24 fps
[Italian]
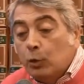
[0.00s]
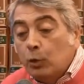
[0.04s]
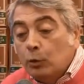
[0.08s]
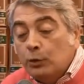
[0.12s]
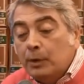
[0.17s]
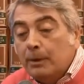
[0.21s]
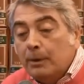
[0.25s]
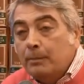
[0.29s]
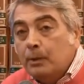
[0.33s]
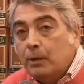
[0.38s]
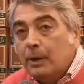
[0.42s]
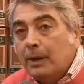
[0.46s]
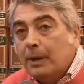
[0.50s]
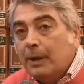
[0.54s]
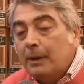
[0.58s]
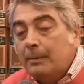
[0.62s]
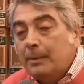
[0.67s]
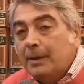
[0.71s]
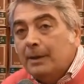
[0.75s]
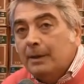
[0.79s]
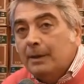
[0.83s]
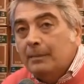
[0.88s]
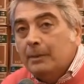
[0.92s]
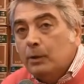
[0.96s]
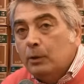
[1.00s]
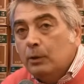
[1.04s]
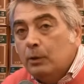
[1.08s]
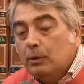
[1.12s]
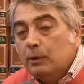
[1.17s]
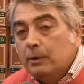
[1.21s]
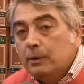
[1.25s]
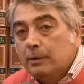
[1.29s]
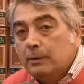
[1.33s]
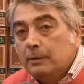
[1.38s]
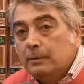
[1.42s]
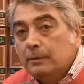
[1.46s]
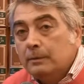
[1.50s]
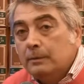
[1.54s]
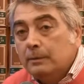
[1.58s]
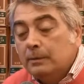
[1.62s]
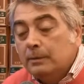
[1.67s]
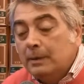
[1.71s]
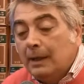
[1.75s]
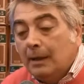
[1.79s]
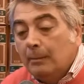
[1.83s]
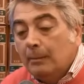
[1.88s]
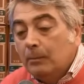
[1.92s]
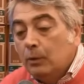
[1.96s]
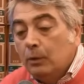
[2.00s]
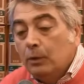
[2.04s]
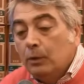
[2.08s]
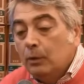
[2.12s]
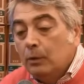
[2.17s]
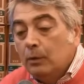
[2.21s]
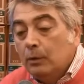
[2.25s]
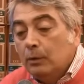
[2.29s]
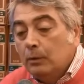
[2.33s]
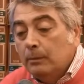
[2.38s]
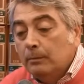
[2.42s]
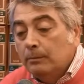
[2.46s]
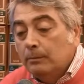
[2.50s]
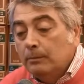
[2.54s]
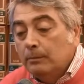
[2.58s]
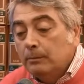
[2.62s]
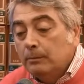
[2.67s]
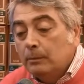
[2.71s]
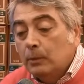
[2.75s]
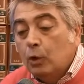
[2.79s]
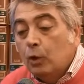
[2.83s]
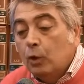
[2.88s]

Contemporaneamente però eh, stiamo ehm,